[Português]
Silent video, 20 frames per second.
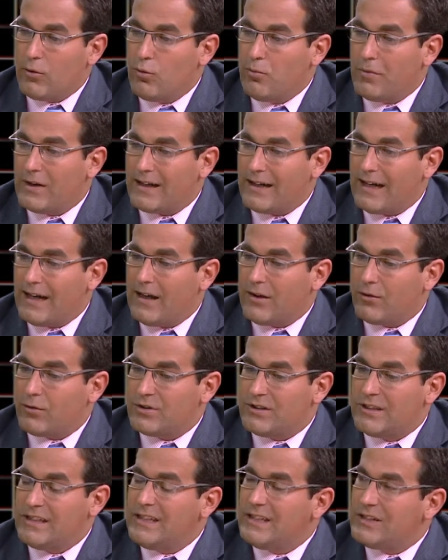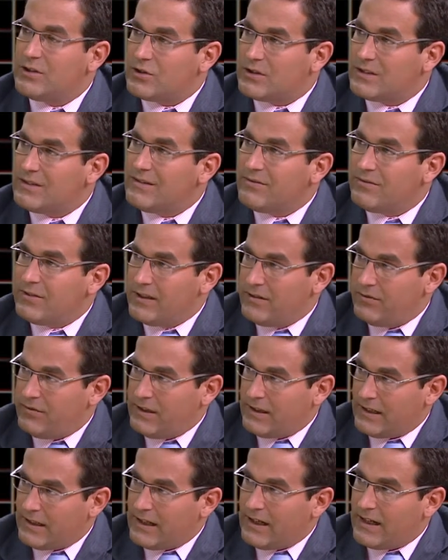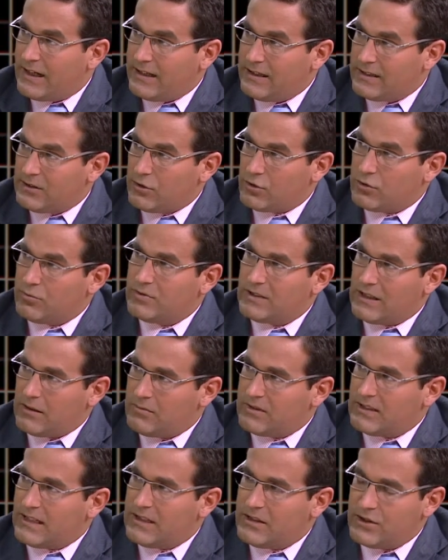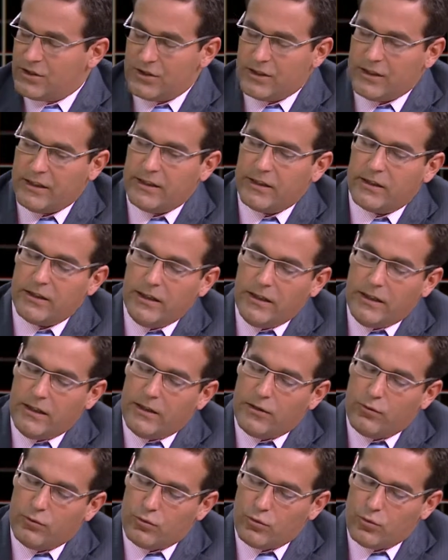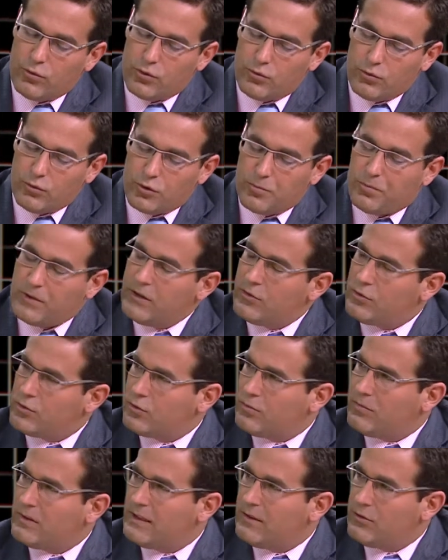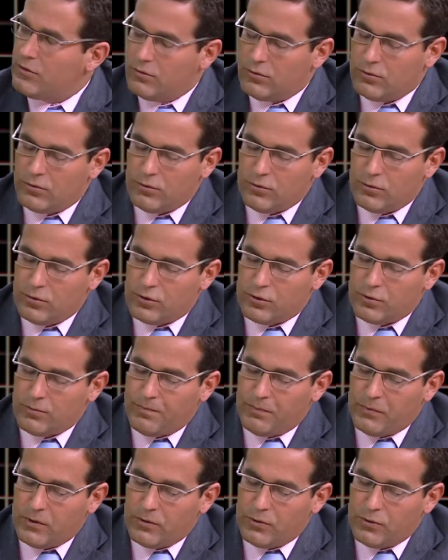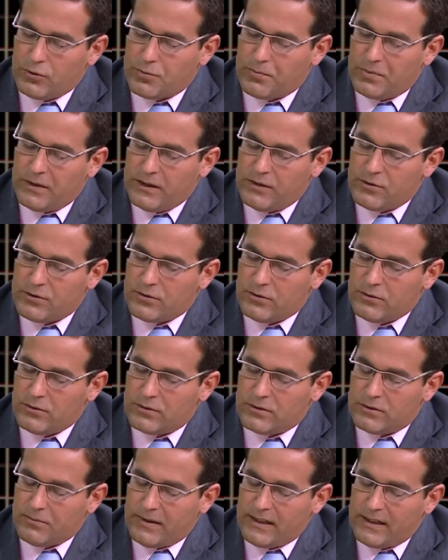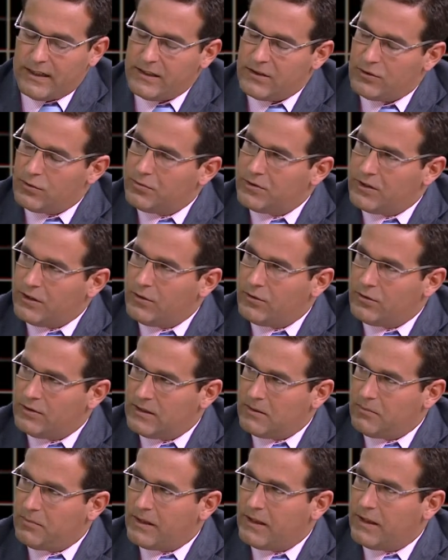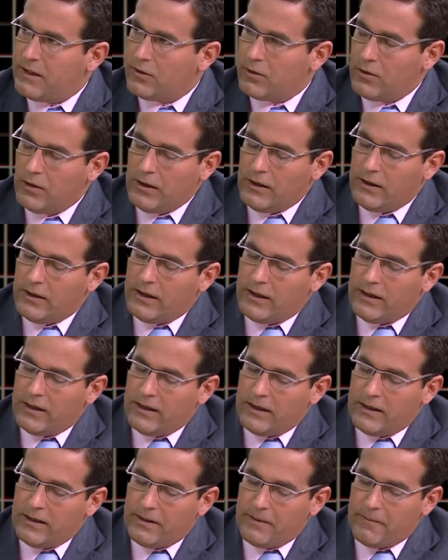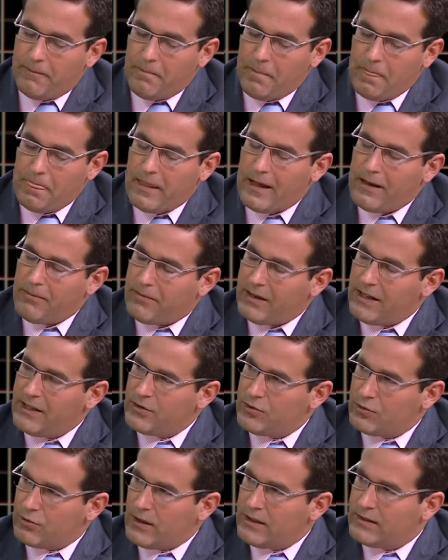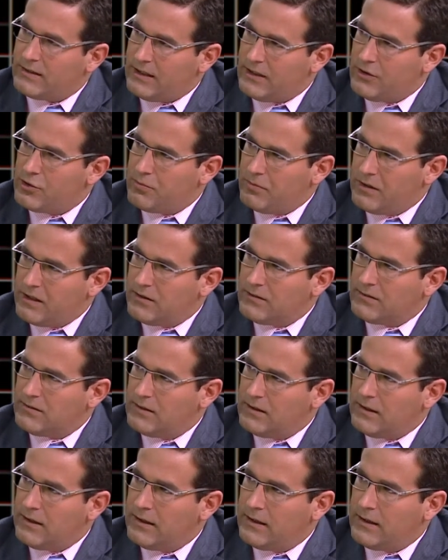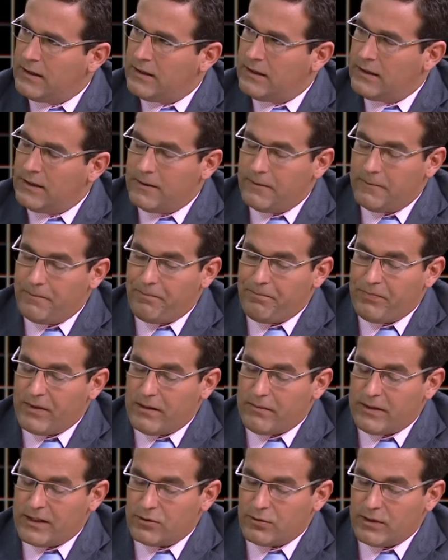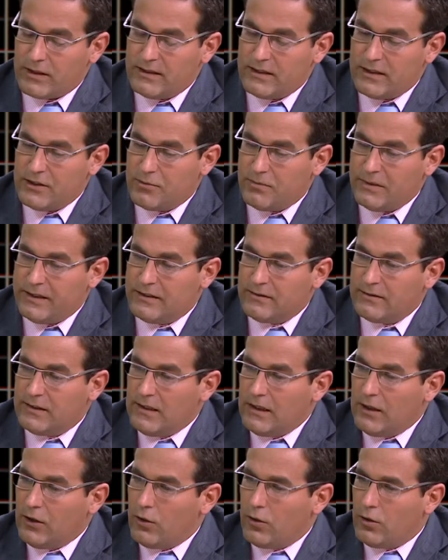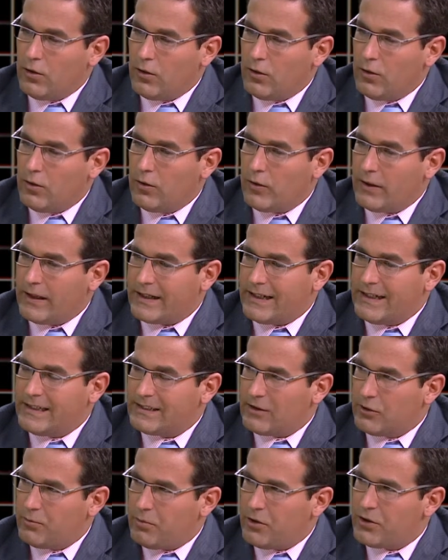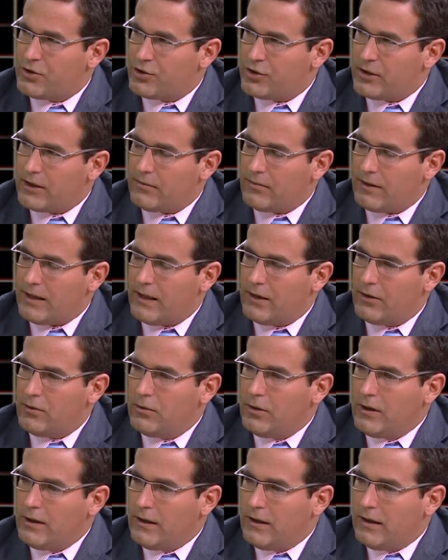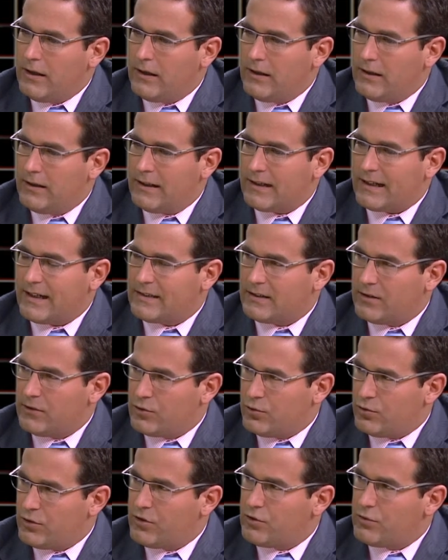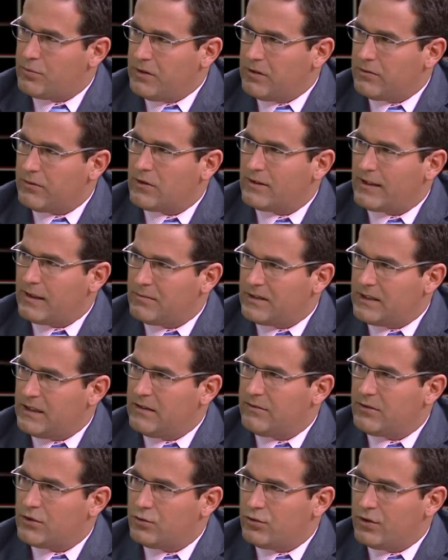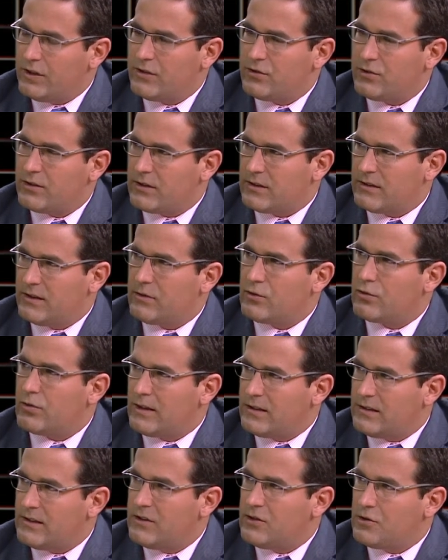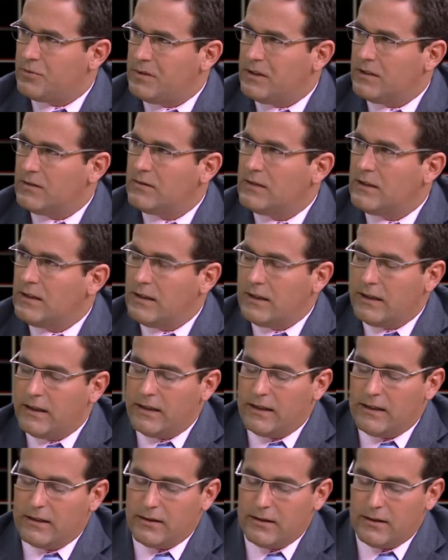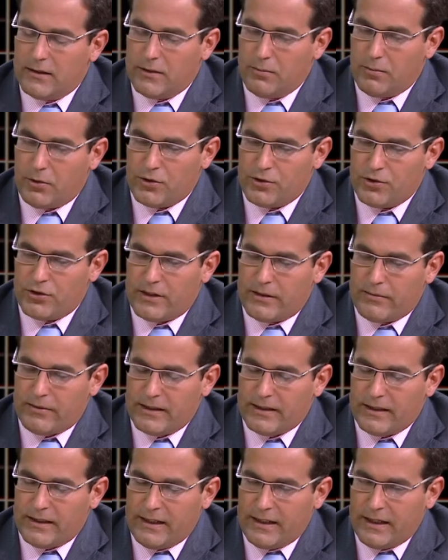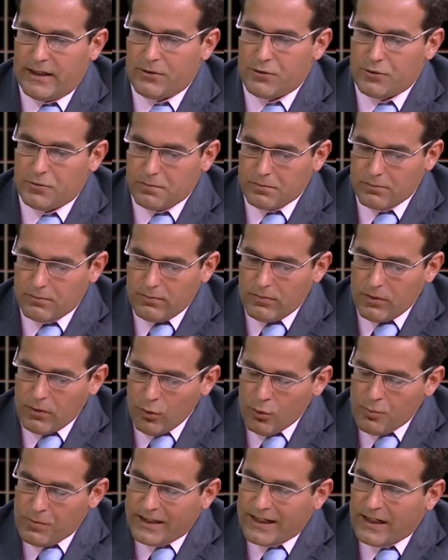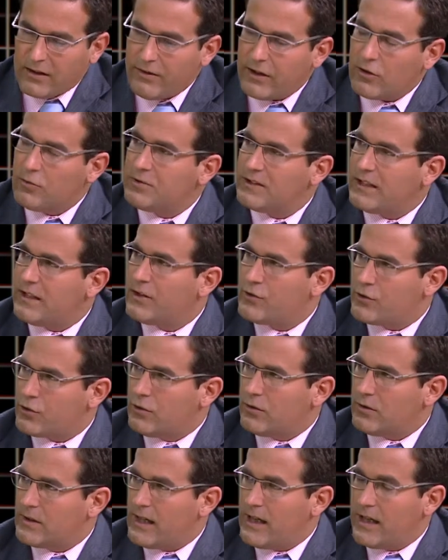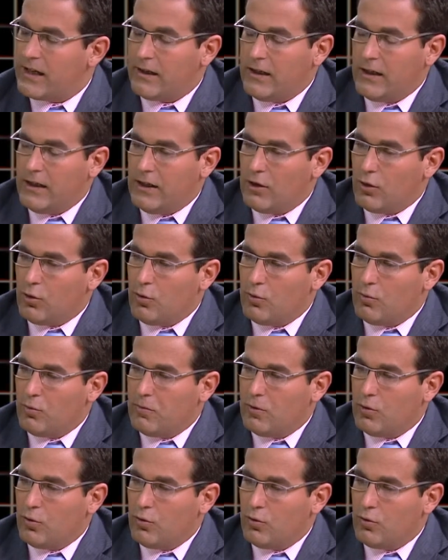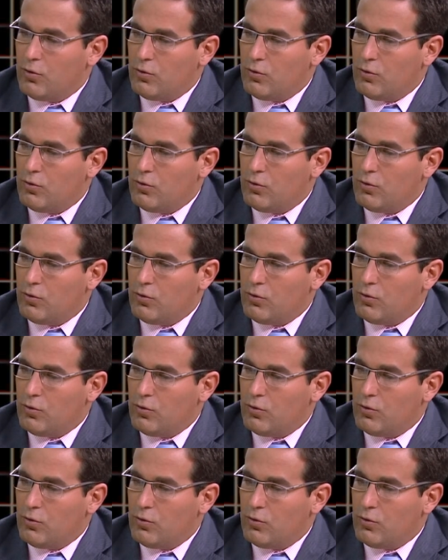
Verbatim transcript: o mercado, se isso se verificar e se nós começarmos a assistir nos, nos pedidos, suma, no, nos, nos, pedidos semanais de subsídio de desemprego um, ehm, abaixo de 400 mil, um, ehm, abaixo de 400 mil, ou a criação de postos de trabalho uh, na casa das 200 mil, voltarmos a níveis 200, 300, 400 mil uh, uh, postos de trabalho criados, o mercado vai começar a descontar um,